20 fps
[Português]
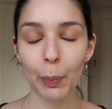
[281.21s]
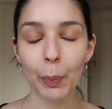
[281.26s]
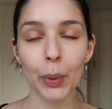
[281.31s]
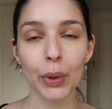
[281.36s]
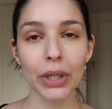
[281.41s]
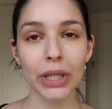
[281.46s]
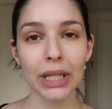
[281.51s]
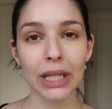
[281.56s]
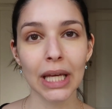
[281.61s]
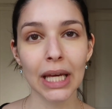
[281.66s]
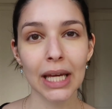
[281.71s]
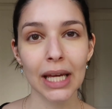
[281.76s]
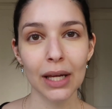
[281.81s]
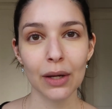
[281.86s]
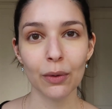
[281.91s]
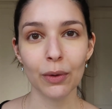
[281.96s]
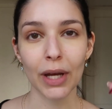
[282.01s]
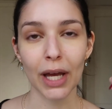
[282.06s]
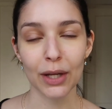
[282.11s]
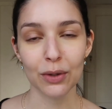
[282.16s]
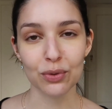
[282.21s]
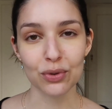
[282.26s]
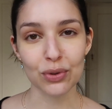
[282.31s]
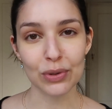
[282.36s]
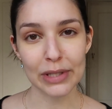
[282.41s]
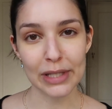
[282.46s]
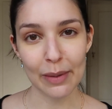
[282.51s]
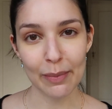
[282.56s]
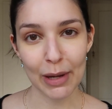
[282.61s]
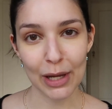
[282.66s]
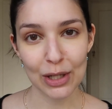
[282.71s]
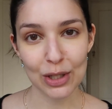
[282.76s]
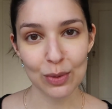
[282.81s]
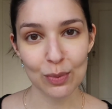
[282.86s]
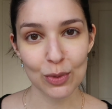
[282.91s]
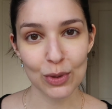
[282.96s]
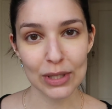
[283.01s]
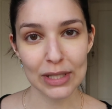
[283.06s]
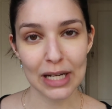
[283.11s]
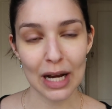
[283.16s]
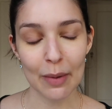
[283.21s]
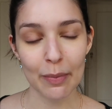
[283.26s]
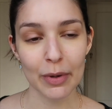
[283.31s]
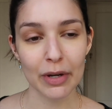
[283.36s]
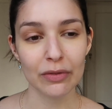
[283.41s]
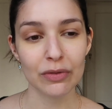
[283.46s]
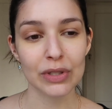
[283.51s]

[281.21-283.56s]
porque eu quero justamente mostrar para